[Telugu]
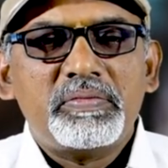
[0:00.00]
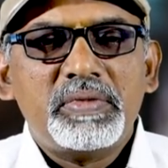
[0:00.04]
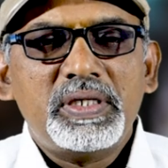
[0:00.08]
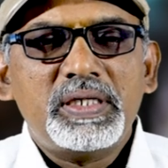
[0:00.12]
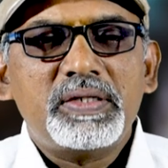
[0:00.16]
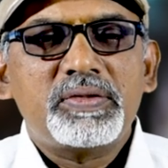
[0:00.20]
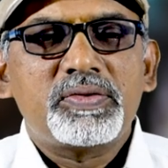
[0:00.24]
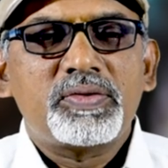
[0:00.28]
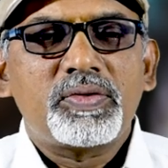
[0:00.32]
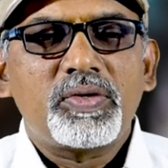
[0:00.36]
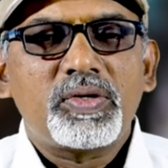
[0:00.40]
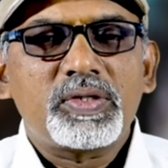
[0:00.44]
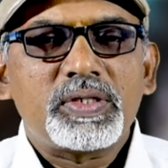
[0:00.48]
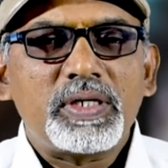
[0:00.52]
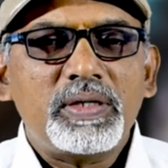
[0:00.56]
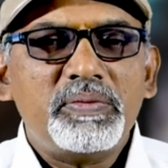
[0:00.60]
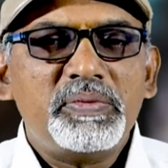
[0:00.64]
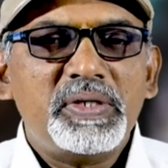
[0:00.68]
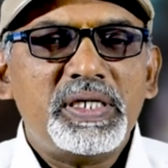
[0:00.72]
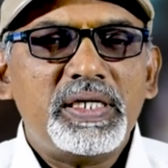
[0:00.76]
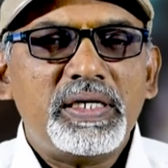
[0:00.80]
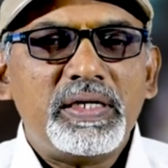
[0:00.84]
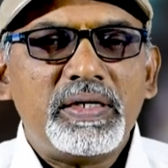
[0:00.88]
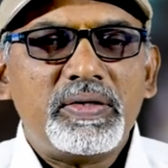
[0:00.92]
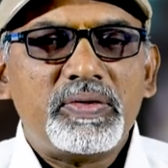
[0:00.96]
మీ సోషల్
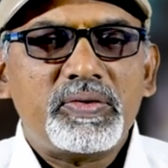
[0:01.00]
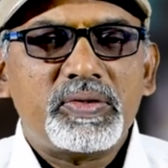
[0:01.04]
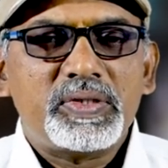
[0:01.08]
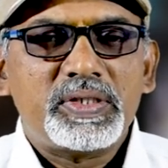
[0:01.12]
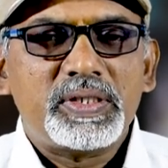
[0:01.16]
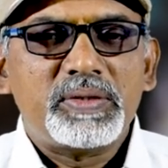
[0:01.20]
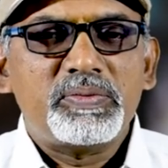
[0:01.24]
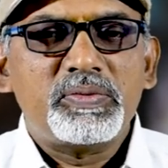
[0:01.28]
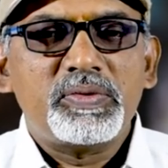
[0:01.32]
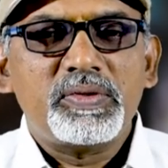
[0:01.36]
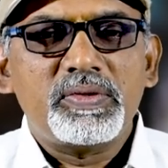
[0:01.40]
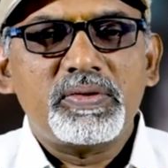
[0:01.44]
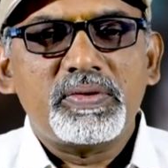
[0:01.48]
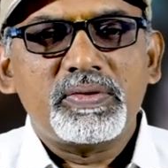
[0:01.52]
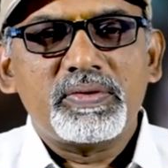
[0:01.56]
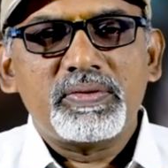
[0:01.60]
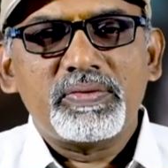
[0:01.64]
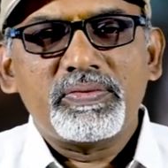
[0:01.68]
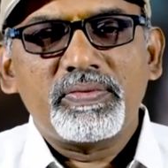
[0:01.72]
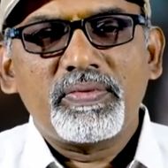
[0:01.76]
మీడియాలోకి వచ్చే ముందు